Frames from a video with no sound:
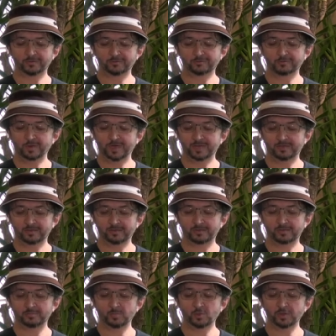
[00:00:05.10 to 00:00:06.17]
de fois
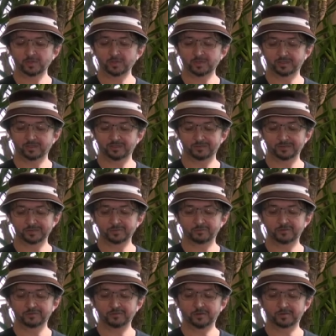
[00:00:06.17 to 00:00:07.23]
mourir de son
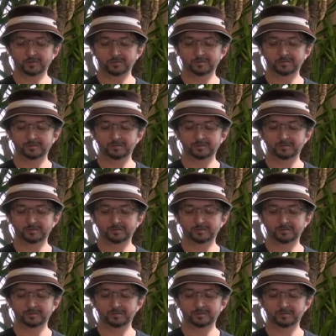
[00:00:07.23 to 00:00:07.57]
vivant